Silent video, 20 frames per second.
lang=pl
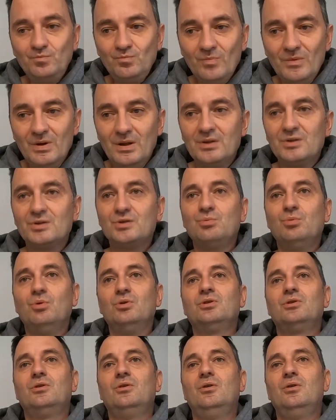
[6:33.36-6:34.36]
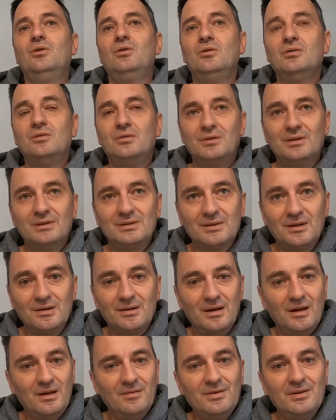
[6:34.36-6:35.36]
Jest słodko, jest taka
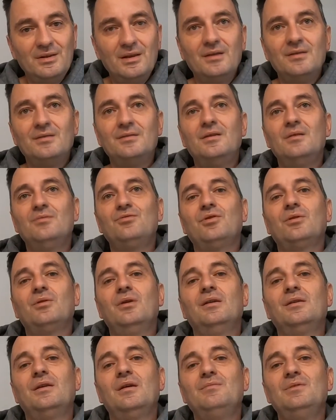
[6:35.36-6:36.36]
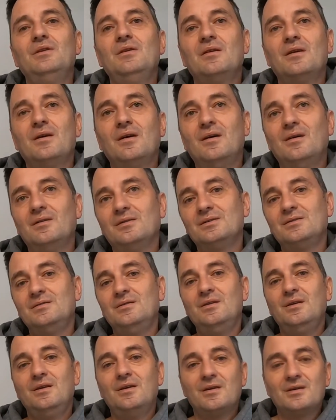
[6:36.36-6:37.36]
ewidentnie czekolada Milka,
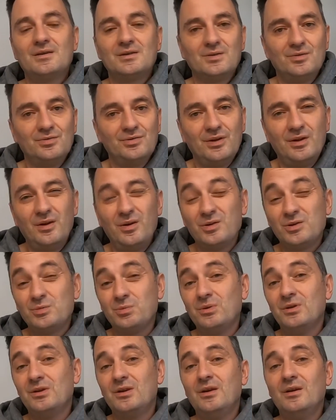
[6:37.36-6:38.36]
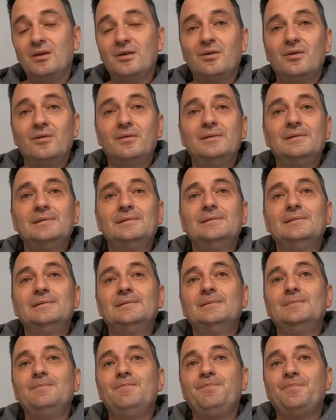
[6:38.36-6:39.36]
Snickers, coś takiego słodkiego,
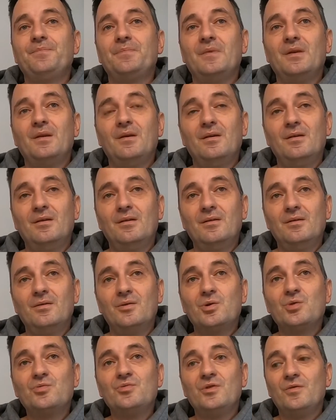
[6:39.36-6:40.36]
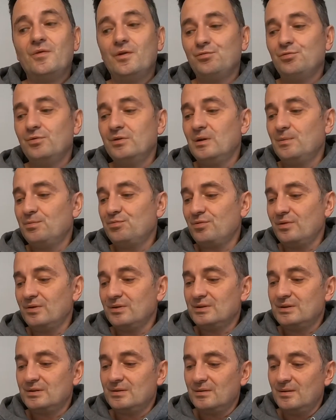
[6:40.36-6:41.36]
e, równoważone
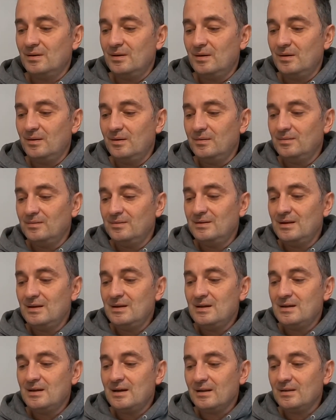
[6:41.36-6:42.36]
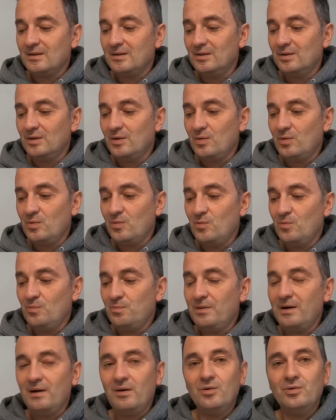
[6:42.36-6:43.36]
przez delikatną
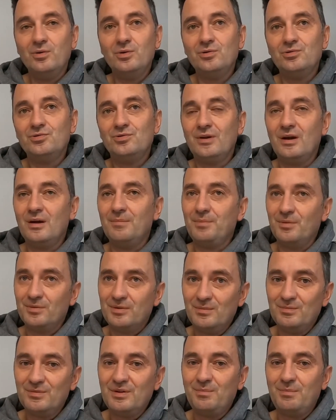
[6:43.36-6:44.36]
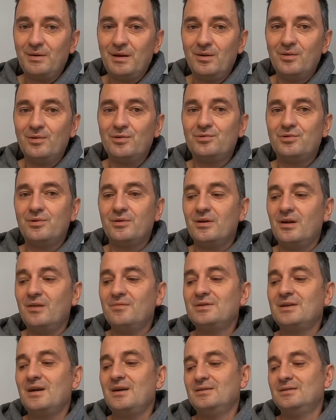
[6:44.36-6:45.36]
paloność, a potem ta paloność trochę
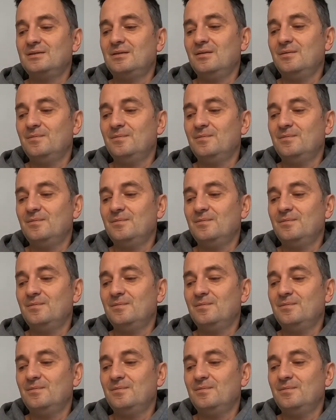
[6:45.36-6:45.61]
wzrasta,